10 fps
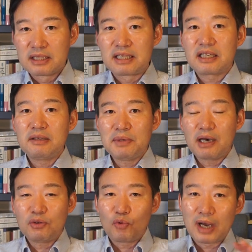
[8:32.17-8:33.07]

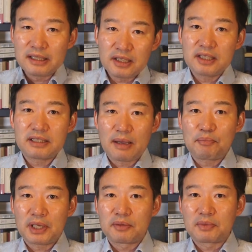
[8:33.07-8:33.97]
지금하고는 완전히
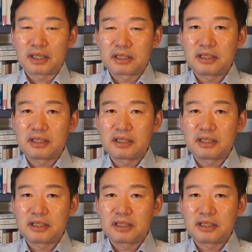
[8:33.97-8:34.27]
딴판입니다.